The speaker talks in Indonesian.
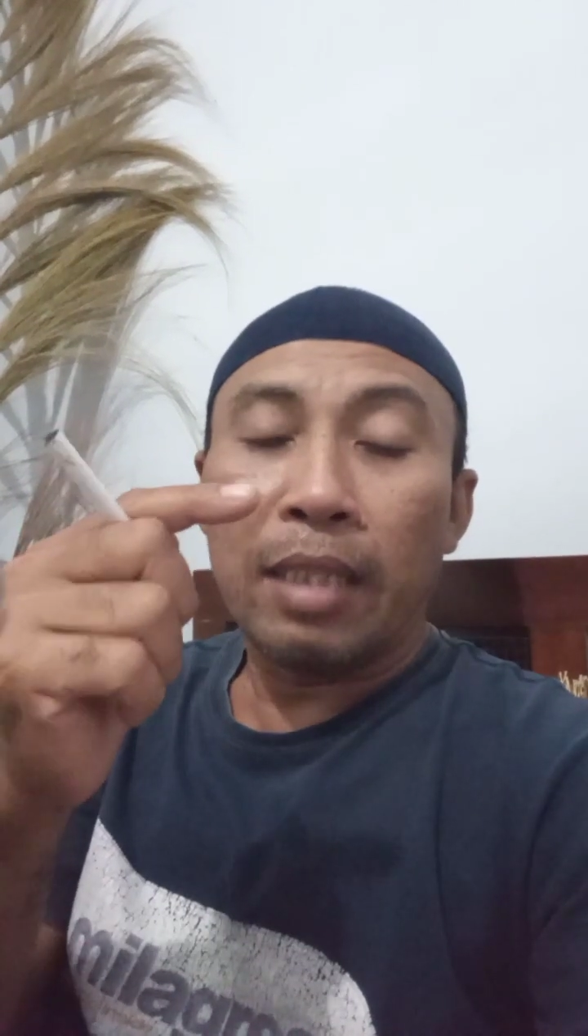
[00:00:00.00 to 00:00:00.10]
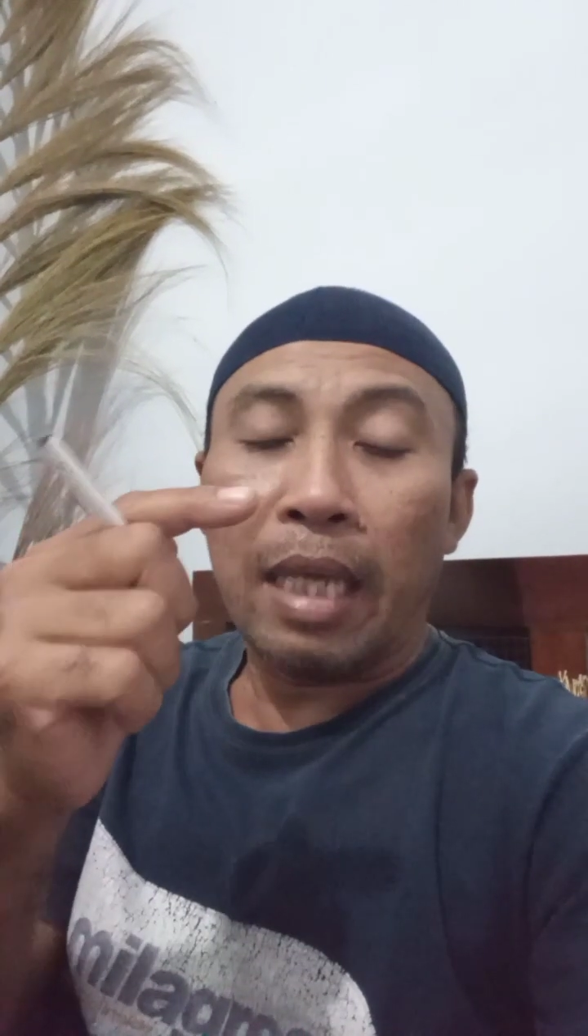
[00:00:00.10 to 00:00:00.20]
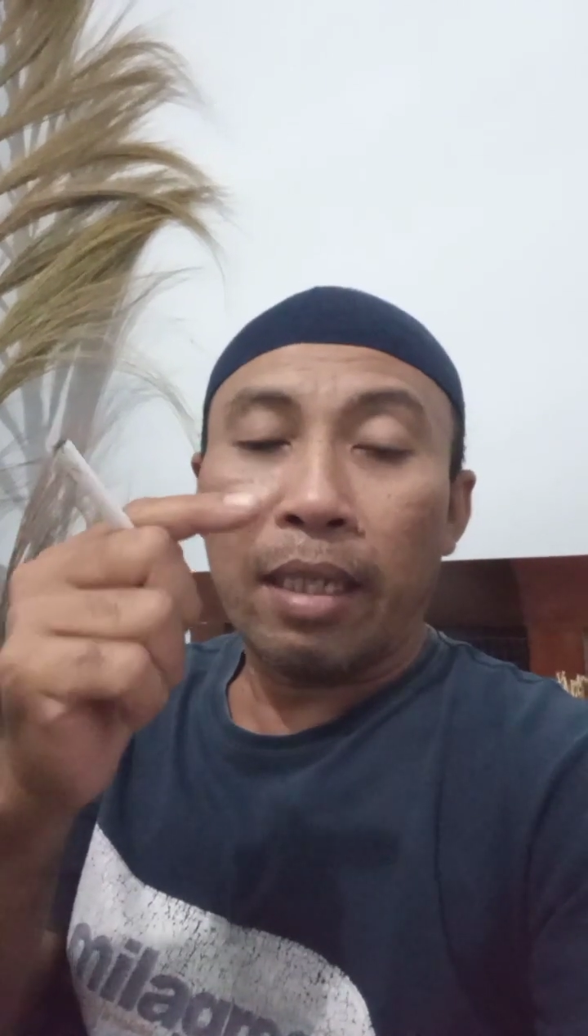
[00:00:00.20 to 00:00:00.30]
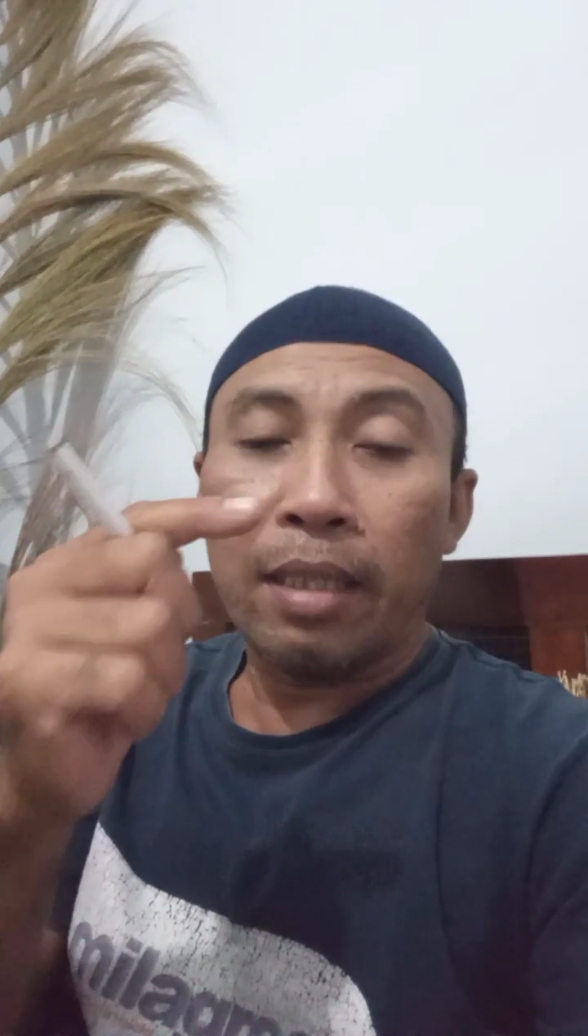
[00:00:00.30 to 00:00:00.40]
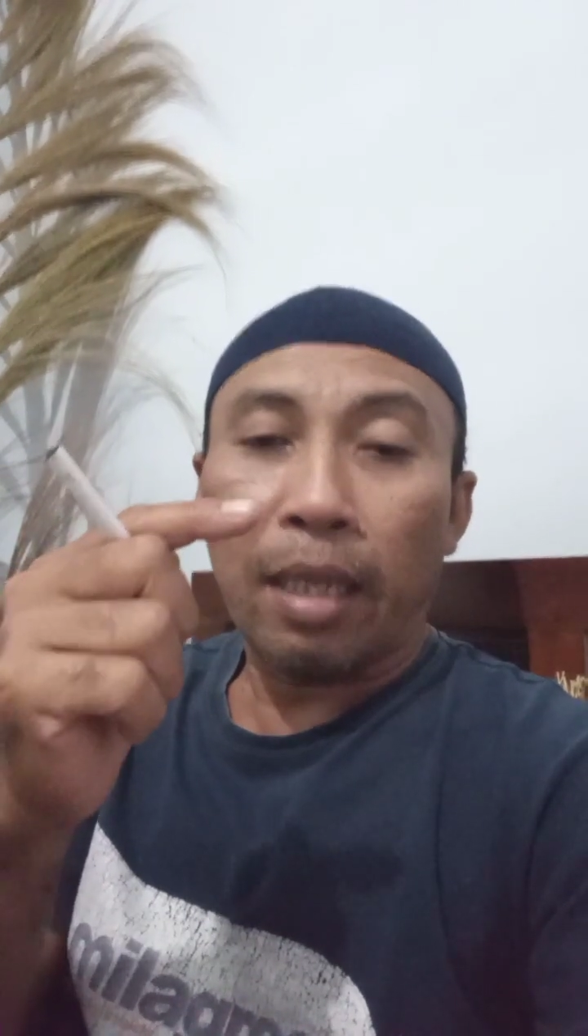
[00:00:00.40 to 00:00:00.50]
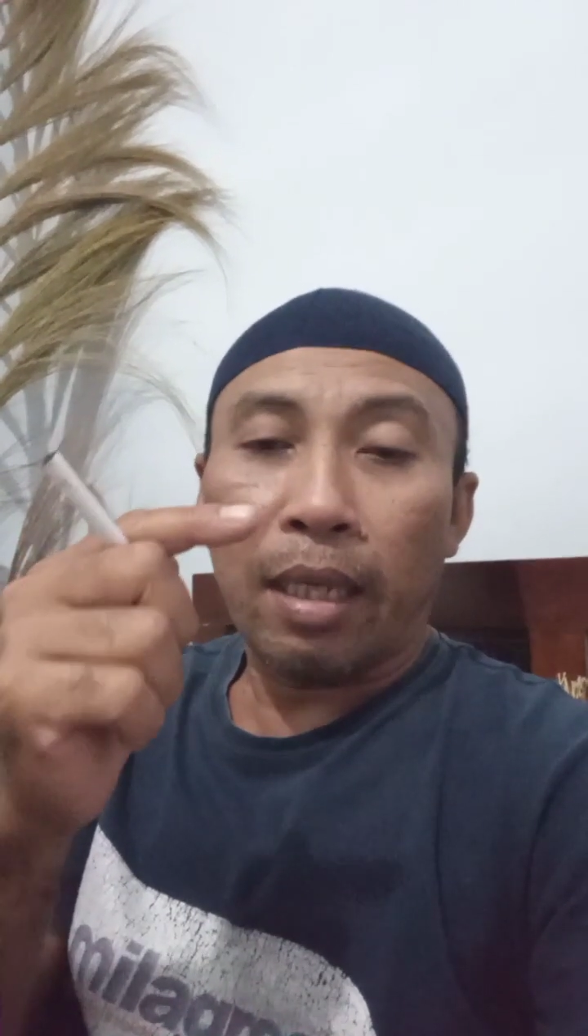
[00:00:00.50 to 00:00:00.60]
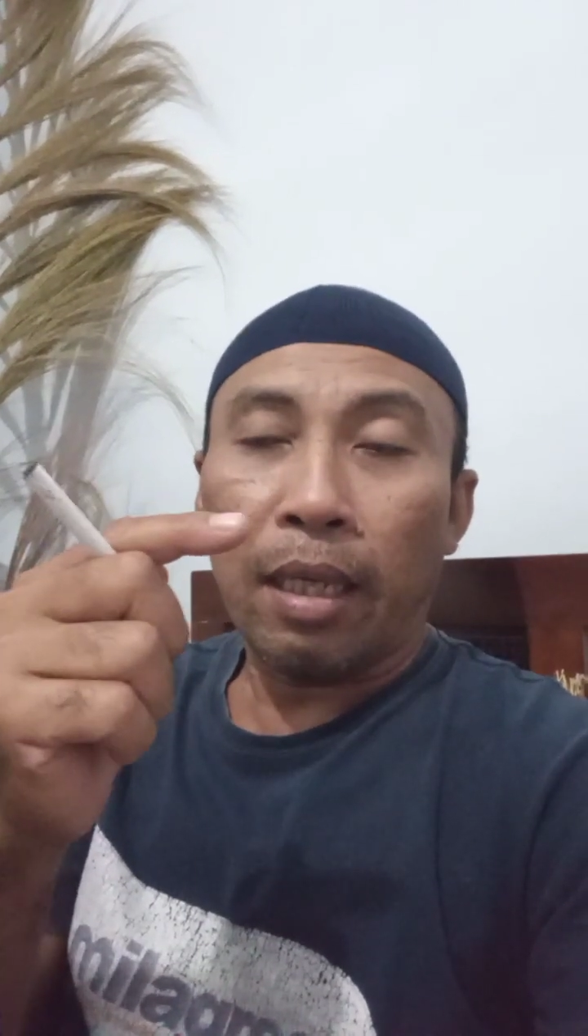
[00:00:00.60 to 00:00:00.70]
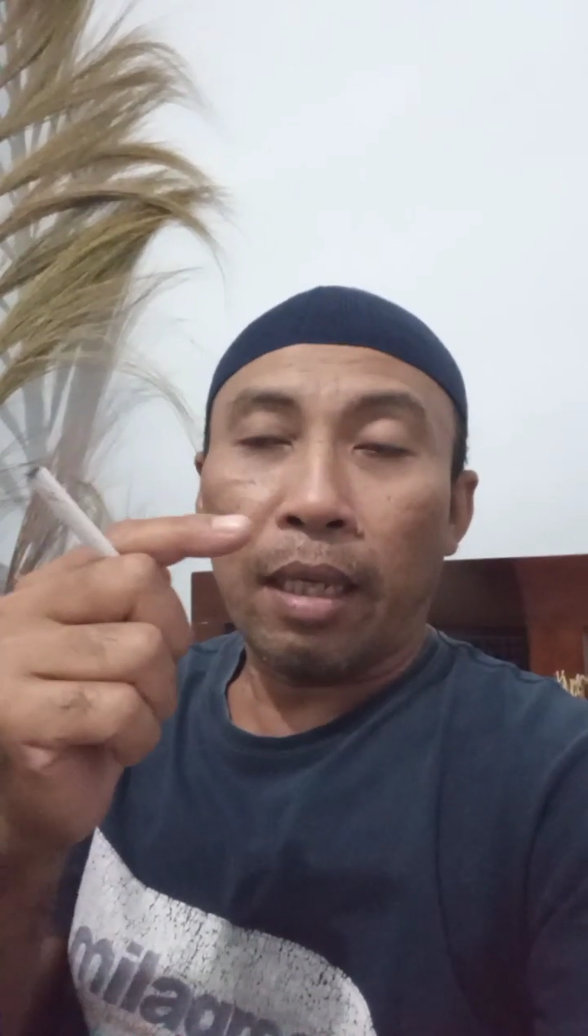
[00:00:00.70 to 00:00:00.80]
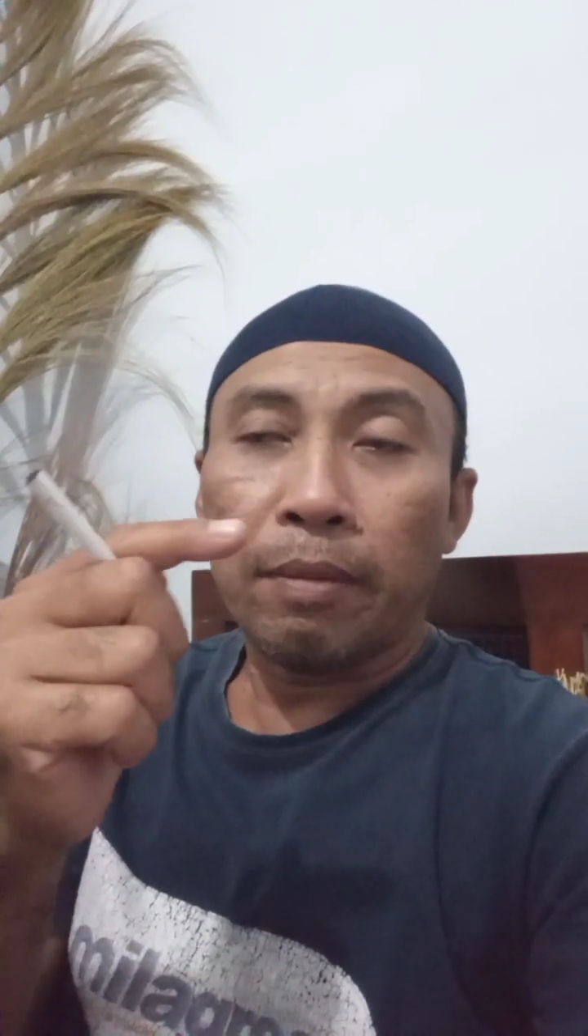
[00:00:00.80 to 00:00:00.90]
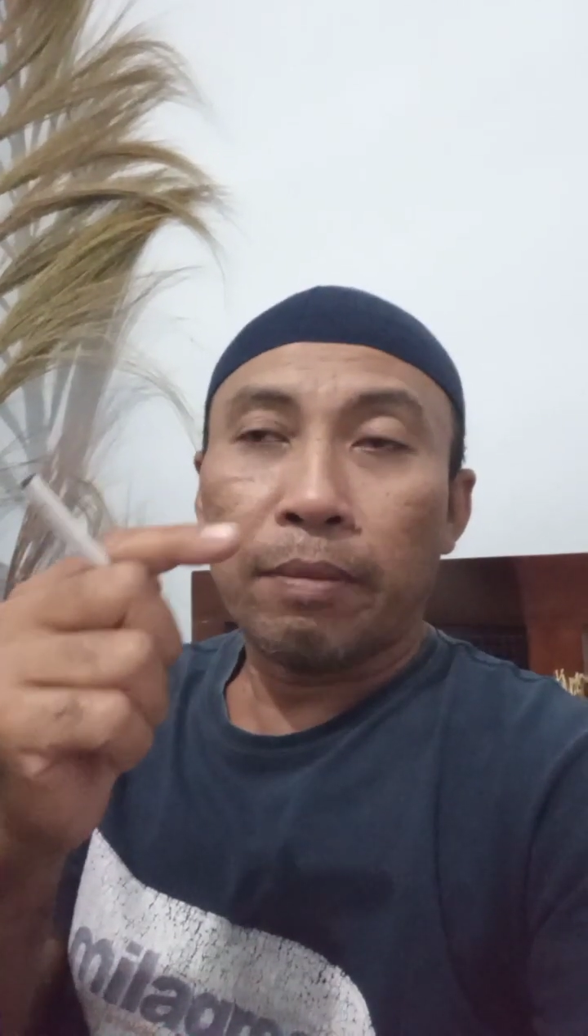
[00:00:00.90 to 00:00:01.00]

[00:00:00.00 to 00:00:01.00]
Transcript: jari saya